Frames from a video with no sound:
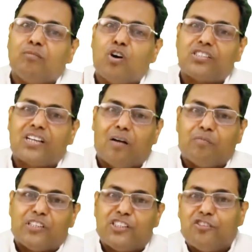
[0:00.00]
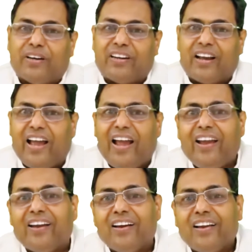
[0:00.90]
मोक्षकामी जीव बन गए
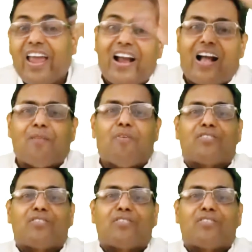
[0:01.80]
एका